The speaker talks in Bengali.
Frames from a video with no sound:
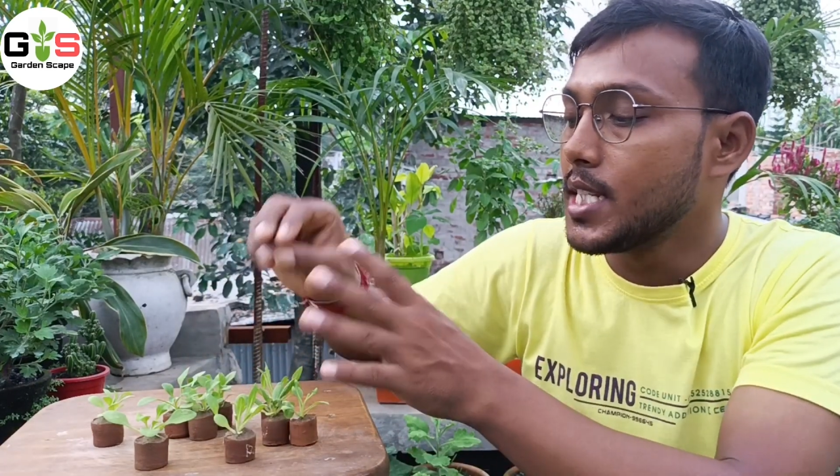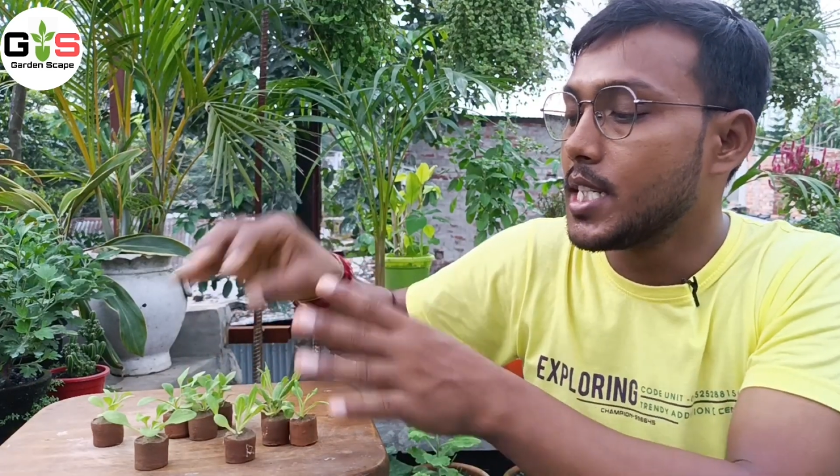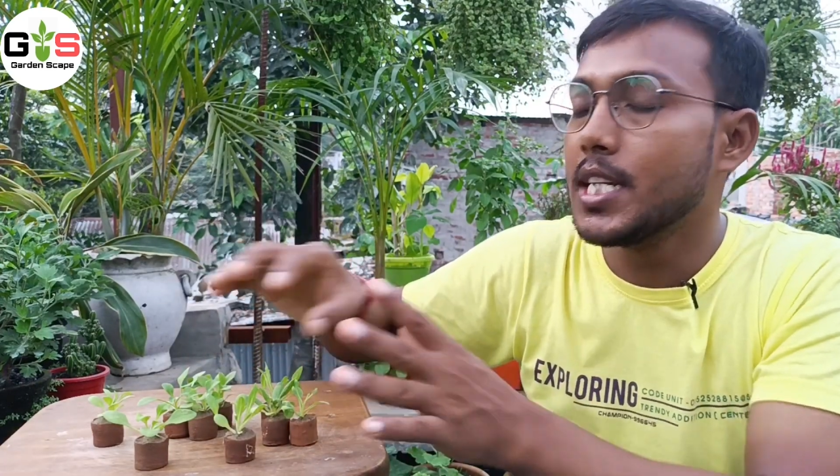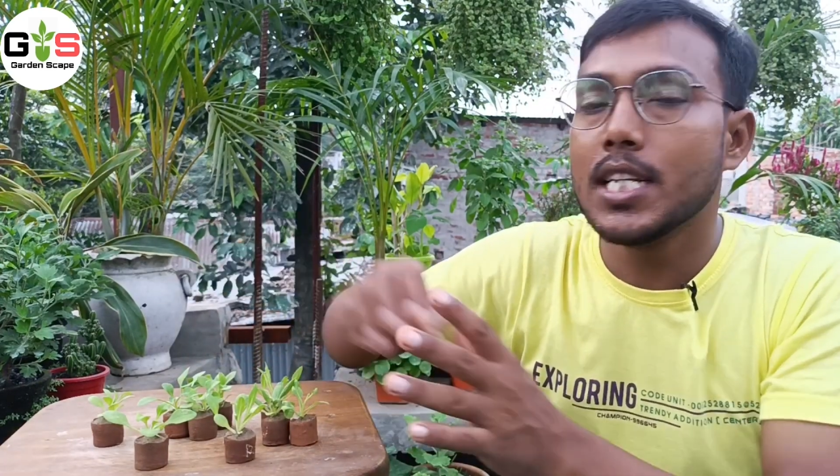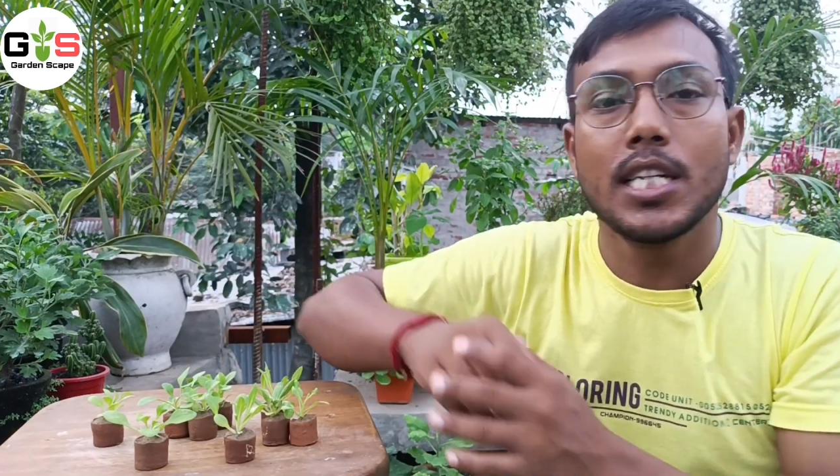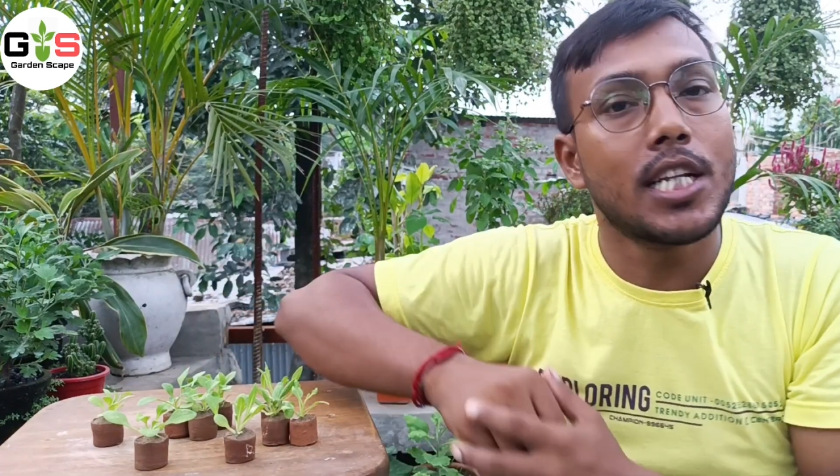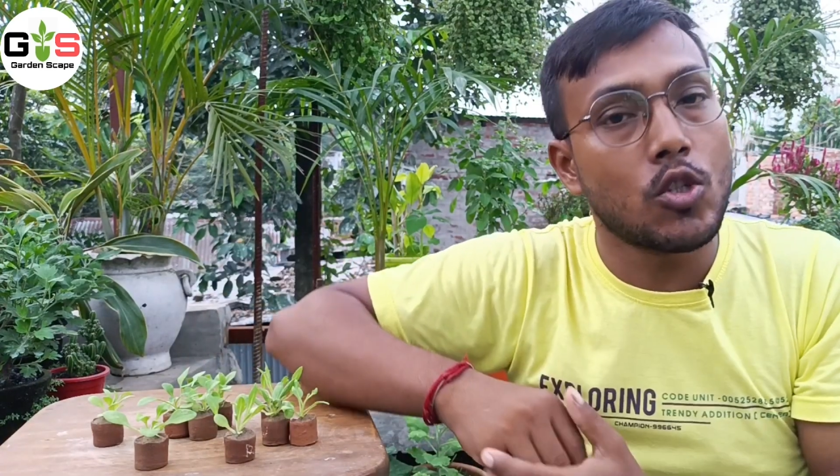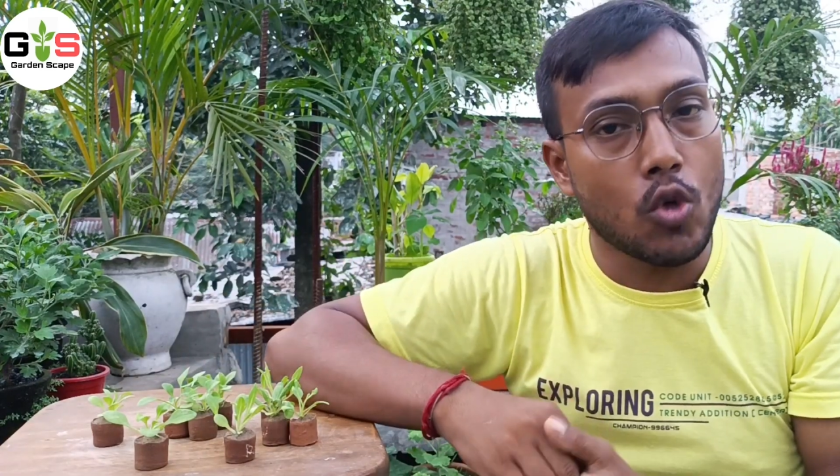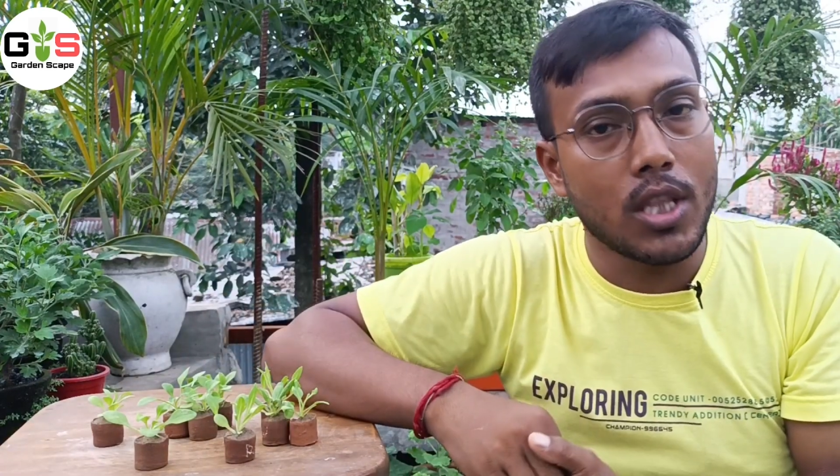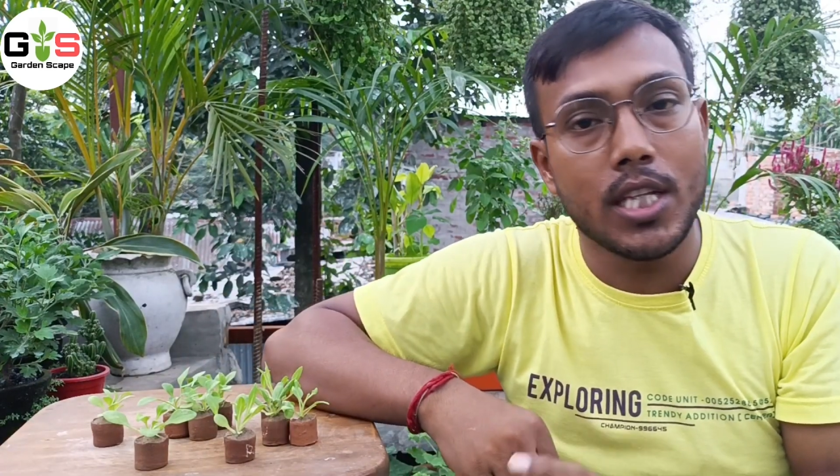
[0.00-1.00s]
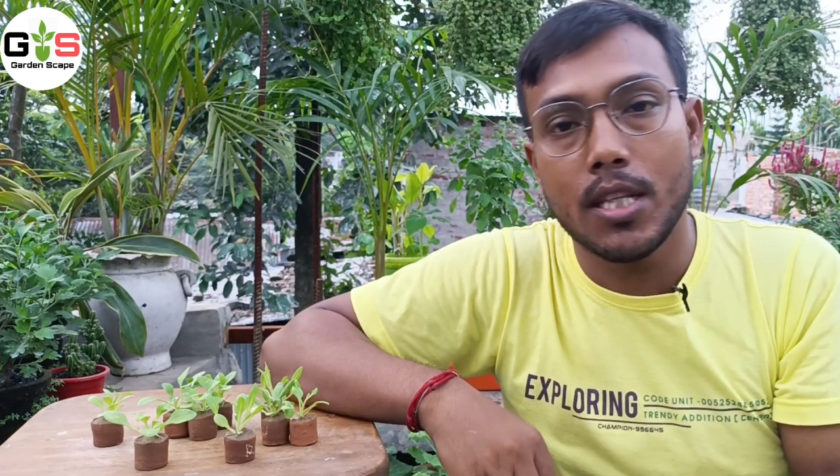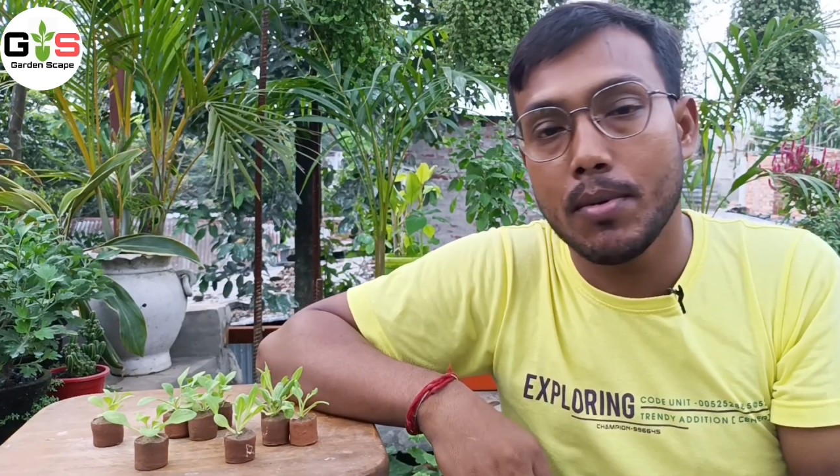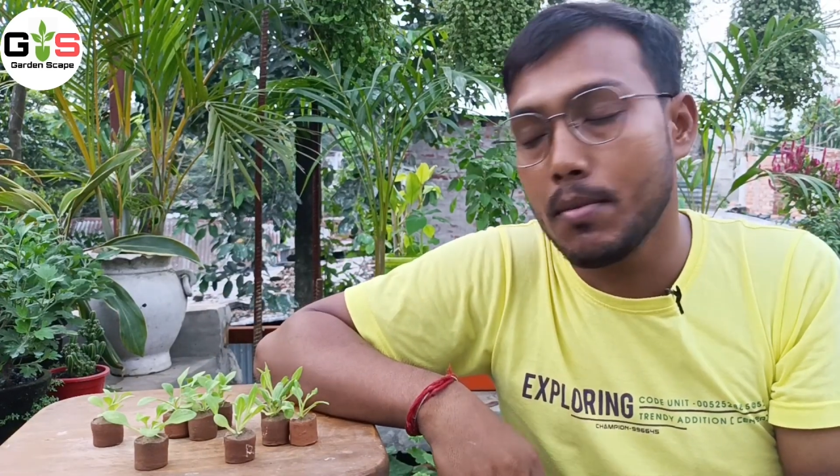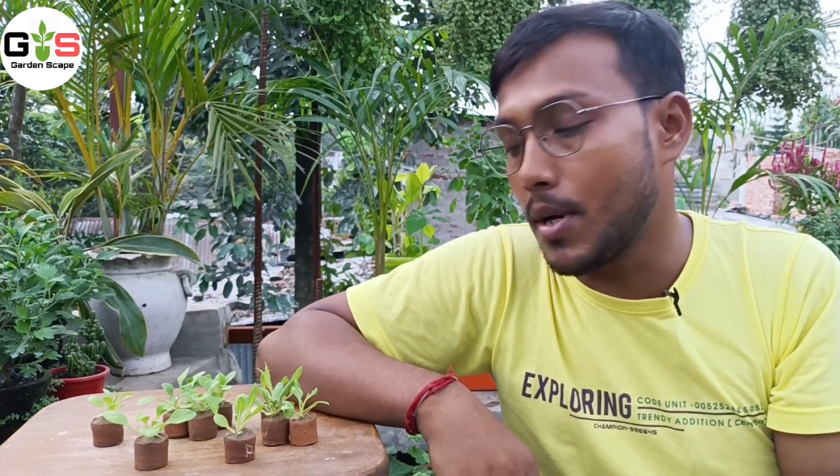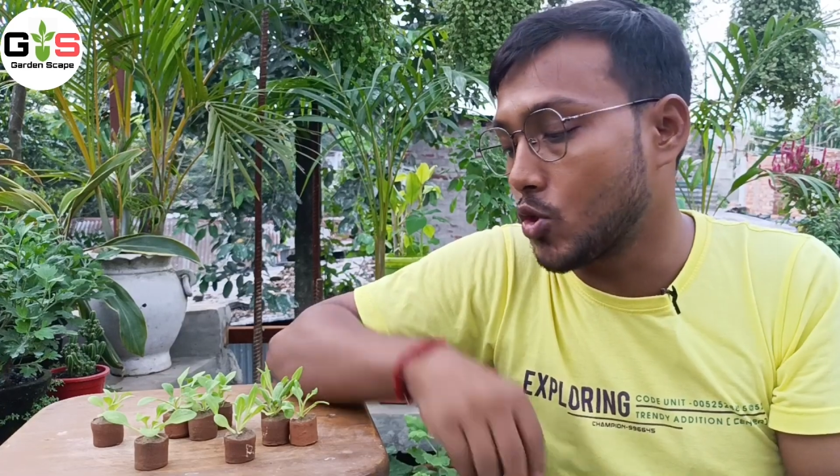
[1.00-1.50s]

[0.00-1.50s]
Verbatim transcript: ছিটিয়ে ছিটিয়ে জল দিয়ে দেবেন বা